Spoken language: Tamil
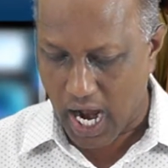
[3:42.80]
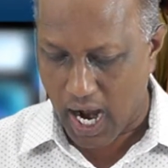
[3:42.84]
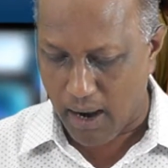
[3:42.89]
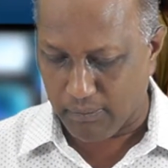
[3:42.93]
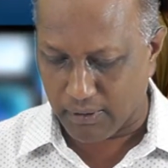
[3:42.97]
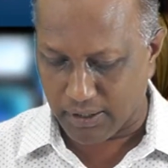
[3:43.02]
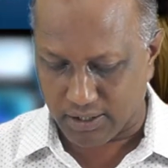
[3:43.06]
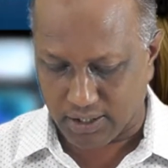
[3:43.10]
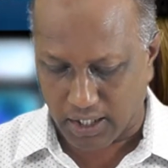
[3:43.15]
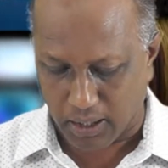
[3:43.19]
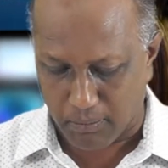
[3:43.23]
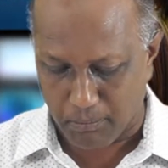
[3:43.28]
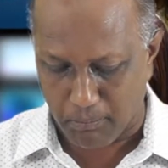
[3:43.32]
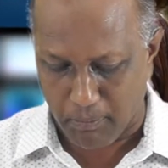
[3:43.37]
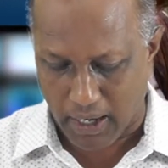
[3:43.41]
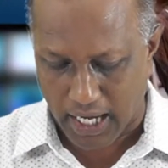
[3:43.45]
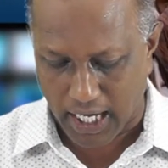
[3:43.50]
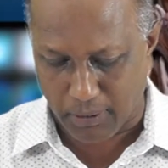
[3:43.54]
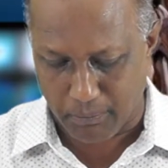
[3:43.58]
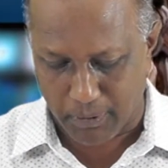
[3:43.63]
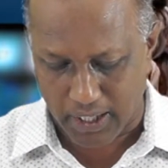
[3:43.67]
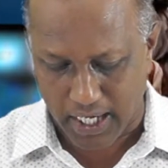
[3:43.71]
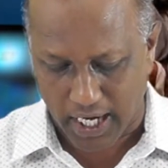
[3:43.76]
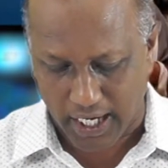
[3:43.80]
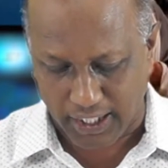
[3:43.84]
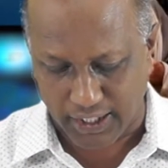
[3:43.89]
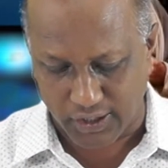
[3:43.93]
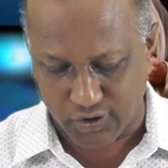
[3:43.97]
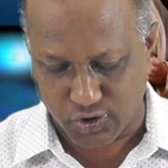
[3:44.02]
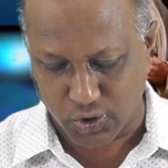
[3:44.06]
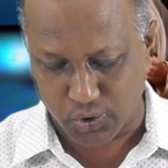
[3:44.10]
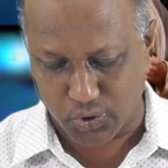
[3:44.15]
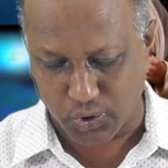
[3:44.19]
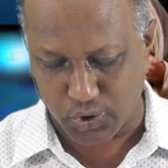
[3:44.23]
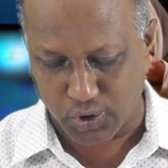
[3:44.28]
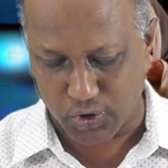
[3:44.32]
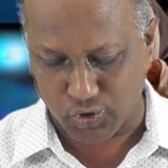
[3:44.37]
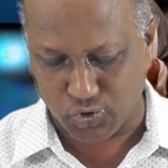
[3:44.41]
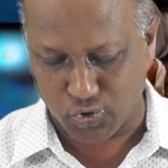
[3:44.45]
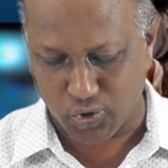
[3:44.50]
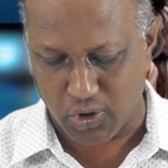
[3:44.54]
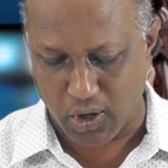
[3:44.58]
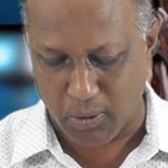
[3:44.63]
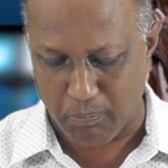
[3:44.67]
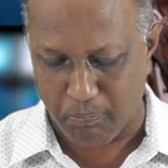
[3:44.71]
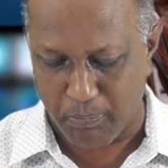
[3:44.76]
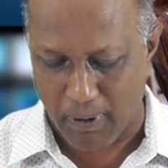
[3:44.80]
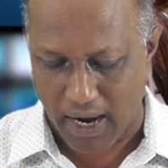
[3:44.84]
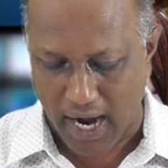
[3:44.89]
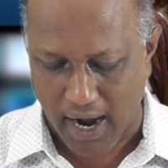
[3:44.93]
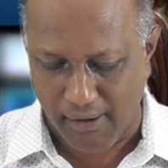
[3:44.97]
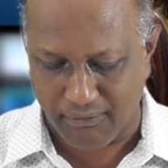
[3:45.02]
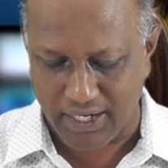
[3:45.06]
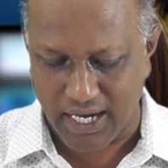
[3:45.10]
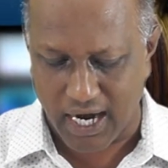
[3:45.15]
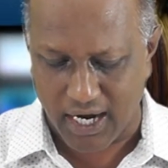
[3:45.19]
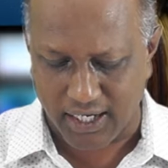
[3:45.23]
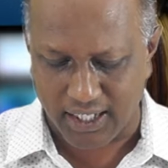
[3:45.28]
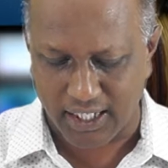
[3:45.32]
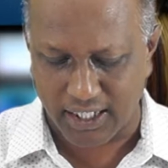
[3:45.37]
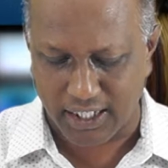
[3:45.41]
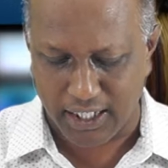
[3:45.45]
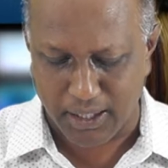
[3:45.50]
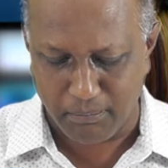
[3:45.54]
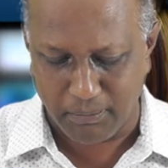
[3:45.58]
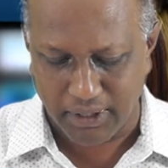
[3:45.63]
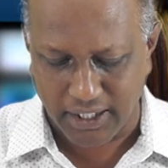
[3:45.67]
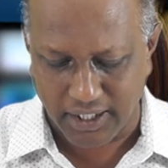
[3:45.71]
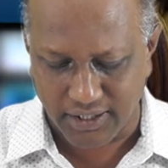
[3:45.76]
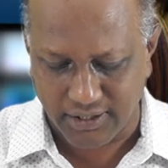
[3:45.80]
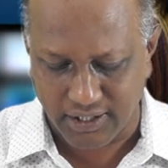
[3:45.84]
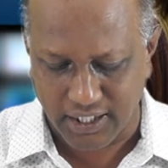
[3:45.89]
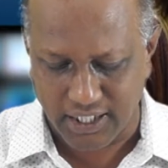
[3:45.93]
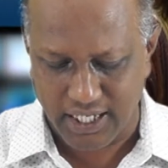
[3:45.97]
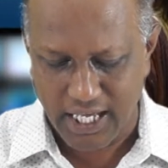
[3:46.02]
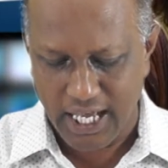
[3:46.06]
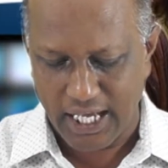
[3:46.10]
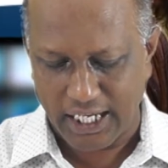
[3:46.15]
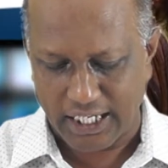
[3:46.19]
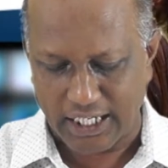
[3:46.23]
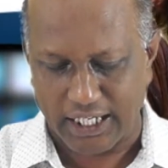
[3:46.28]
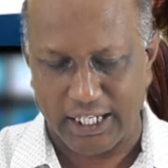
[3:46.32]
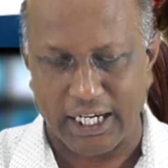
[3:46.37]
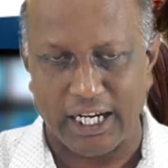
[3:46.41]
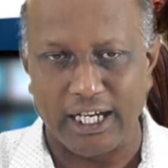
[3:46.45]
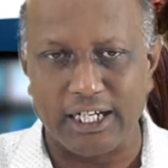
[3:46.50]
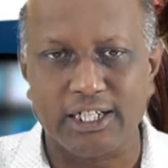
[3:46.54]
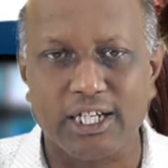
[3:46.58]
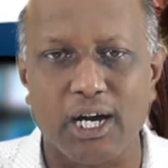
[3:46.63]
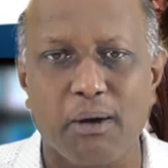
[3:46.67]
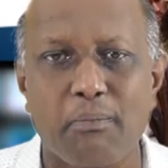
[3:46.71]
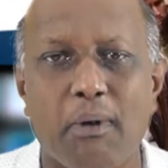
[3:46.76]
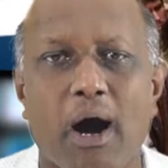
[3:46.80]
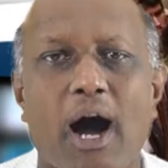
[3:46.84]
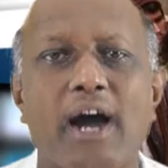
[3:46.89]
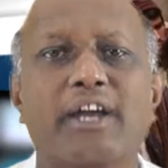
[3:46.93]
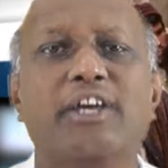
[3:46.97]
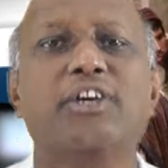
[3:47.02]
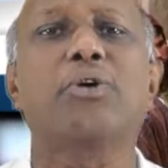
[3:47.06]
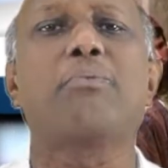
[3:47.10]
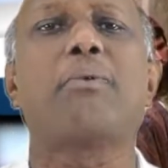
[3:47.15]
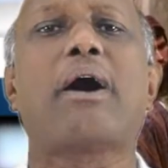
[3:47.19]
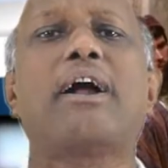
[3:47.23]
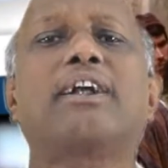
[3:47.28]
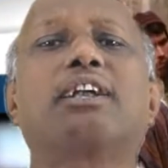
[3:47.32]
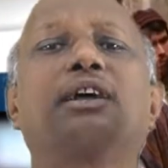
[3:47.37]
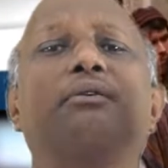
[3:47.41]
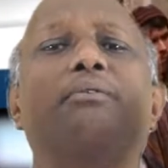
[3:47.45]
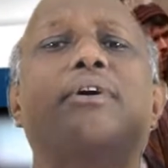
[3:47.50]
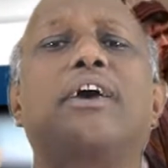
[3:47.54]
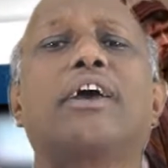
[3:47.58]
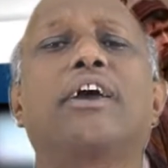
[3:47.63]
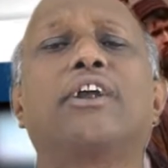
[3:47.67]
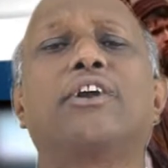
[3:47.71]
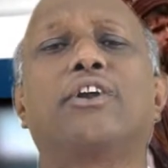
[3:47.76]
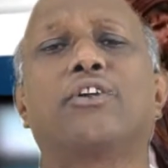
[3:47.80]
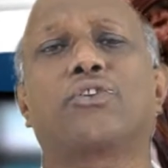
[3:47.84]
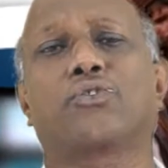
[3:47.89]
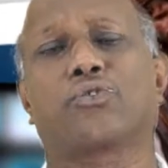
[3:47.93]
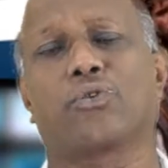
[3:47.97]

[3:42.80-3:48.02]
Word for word: அவன் தன் மார்பில் அடித்து கொண்டு சொன்னான் பாவியாக என் மீது இரக்கமாயிரும் ஆண்டவரே என்று